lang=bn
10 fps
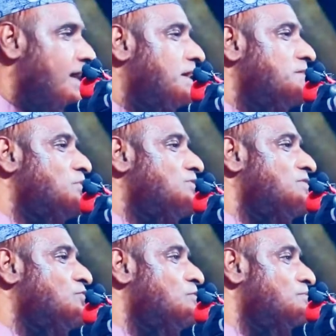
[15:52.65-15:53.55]
রাকাল
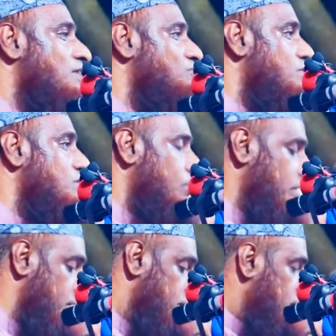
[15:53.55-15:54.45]
বলতে ঘুমটা যদি ধরে